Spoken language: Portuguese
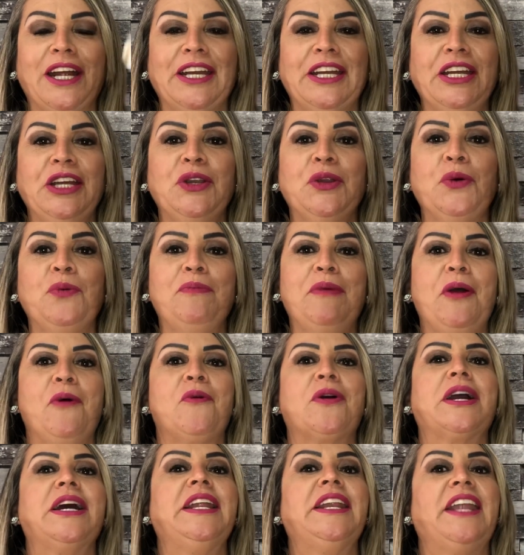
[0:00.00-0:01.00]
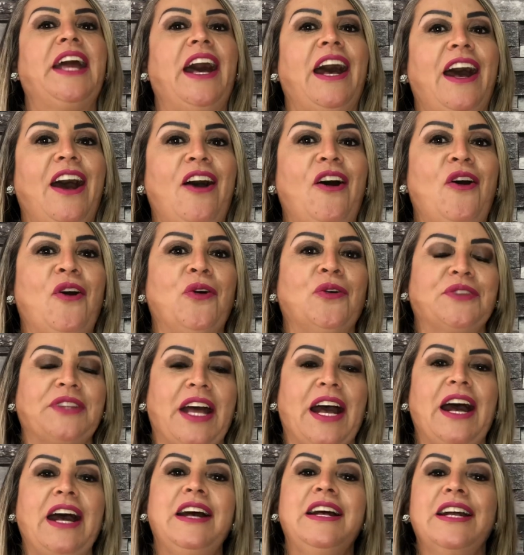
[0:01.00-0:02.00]
aí no meu canal,
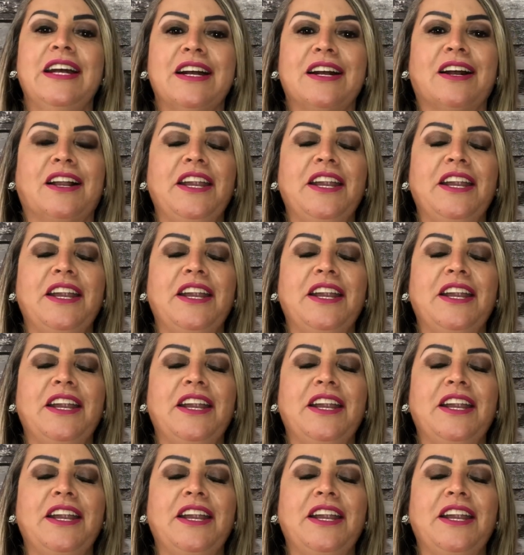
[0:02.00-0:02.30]
tá?